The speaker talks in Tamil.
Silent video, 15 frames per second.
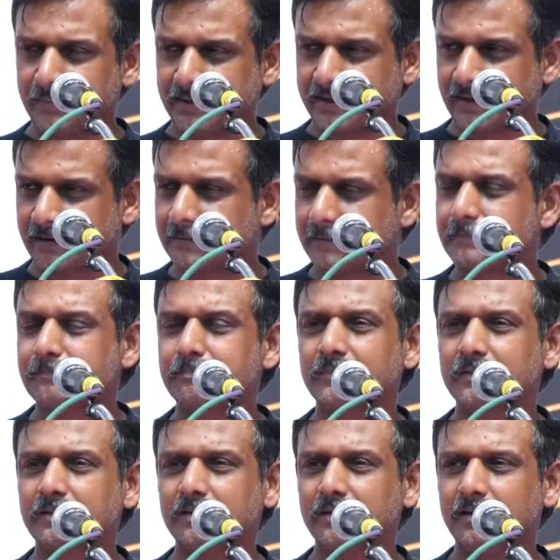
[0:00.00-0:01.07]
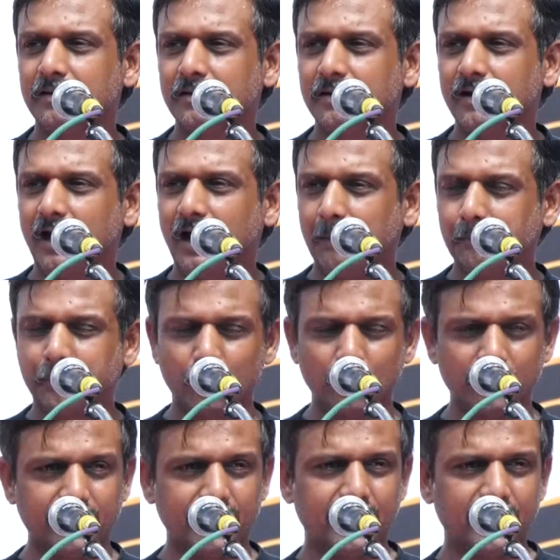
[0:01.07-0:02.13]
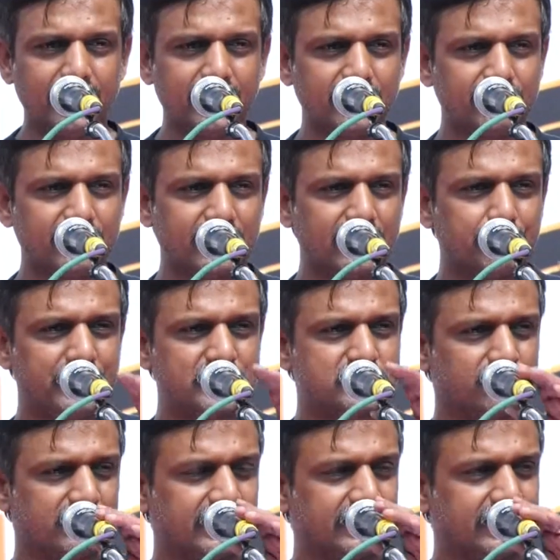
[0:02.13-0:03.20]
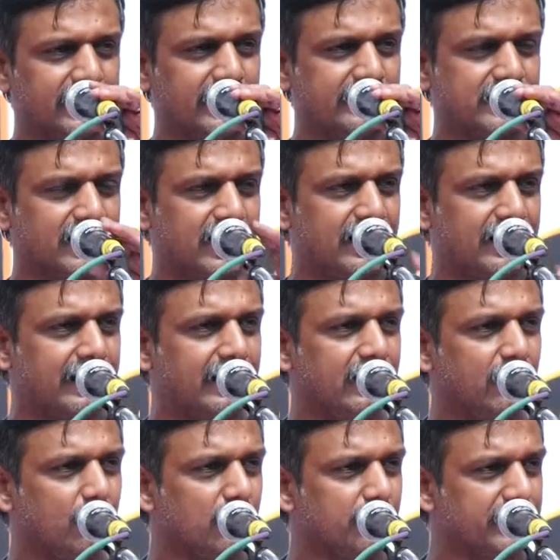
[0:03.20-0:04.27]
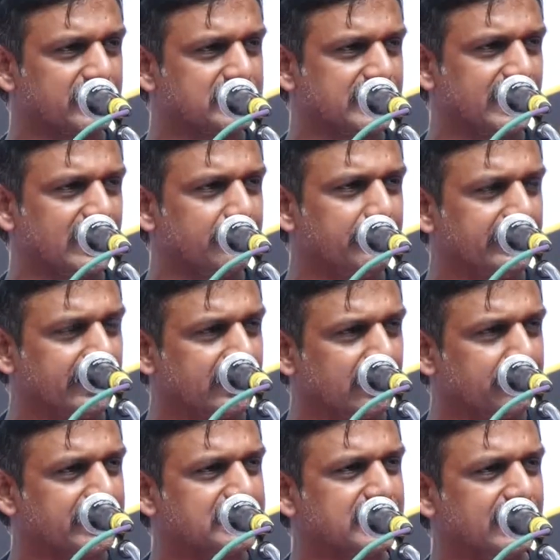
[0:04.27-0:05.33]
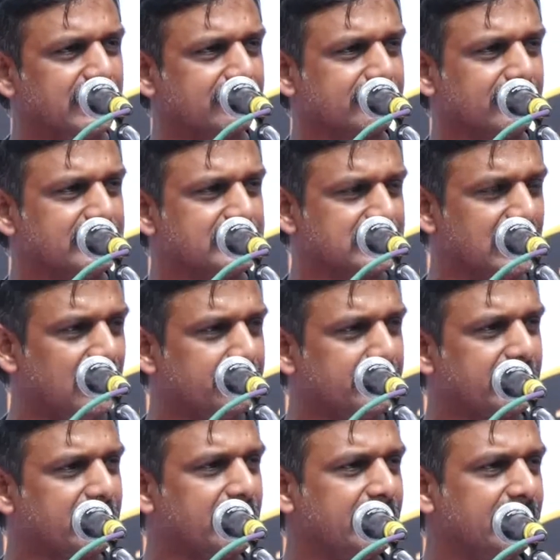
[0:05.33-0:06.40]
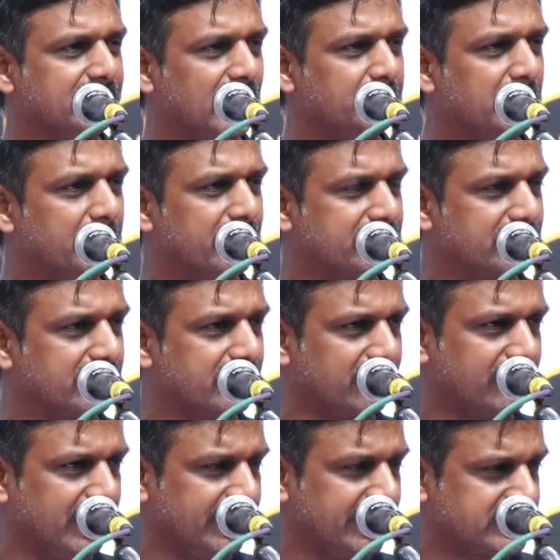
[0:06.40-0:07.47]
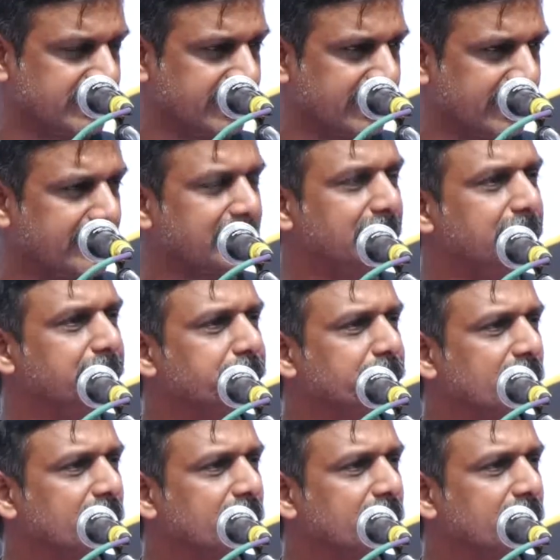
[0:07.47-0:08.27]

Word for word: ஆரம்பிக்கிறது அப்பொழுதே இவர்கள் பசுவதைக்கு எதிரான ஒரு பிரச்சாரம் என்கின்ற பிரச்சாரத்தில் இஸ்லாமியர்களை தனிமைப்படுத்துகின்ற வேலையை செய்கிறார்கள்